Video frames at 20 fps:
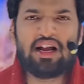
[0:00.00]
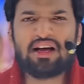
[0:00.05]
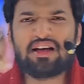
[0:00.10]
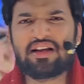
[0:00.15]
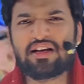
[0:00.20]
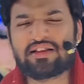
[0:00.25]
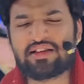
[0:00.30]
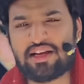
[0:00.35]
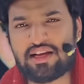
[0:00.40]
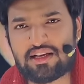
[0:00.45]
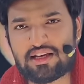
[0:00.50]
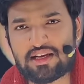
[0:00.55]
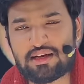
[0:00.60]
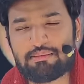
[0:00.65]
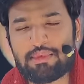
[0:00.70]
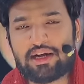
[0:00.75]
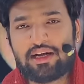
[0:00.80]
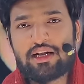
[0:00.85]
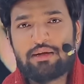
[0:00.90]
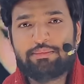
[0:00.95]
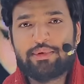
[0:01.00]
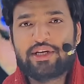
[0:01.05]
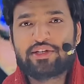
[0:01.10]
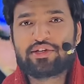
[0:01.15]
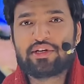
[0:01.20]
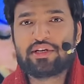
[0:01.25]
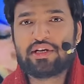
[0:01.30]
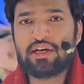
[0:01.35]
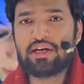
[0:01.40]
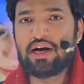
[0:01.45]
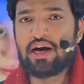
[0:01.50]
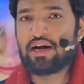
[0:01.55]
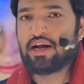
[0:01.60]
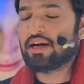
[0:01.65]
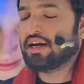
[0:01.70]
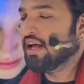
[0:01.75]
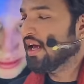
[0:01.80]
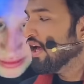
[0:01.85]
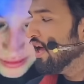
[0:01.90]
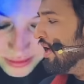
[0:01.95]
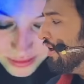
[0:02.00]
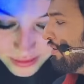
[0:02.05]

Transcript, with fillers: अलग अलग तरीके के मेंटल प्रेशर के कारण